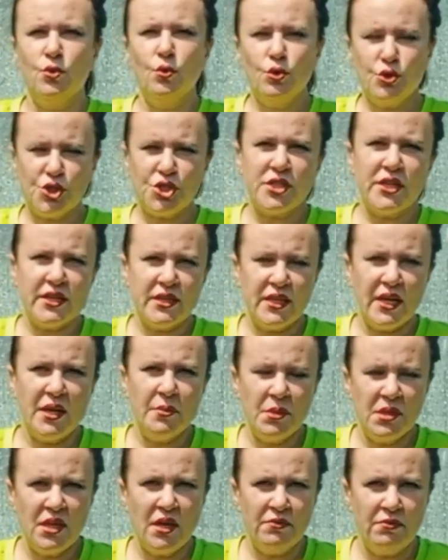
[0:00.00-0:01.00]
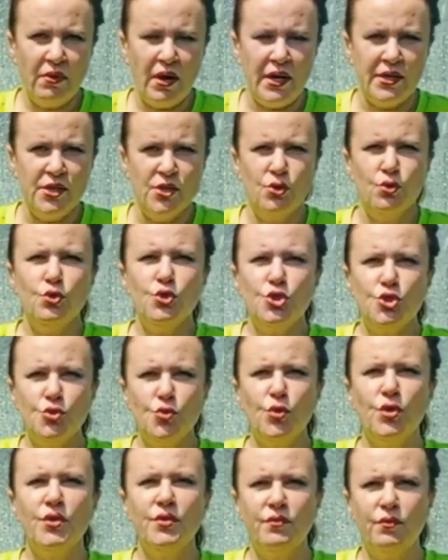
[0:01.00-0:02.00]
точное наименование, но
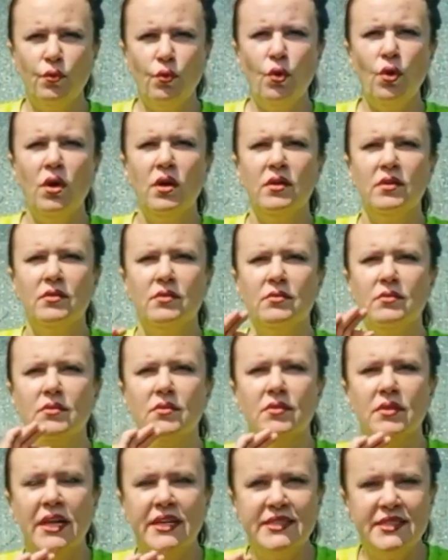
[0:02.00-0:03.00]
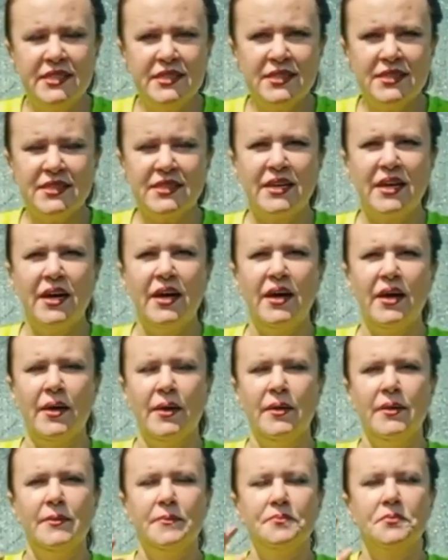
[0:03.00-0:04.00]
еще его э, латинская
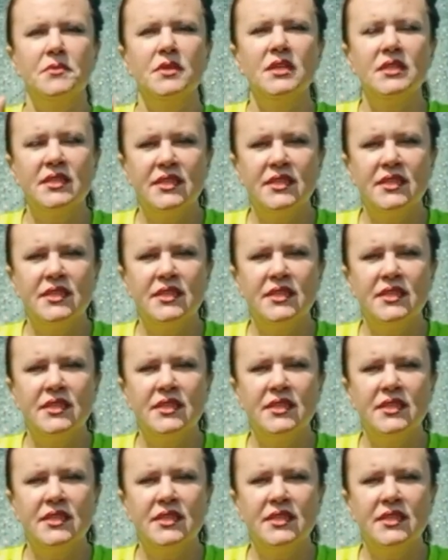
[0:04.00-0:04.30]
э,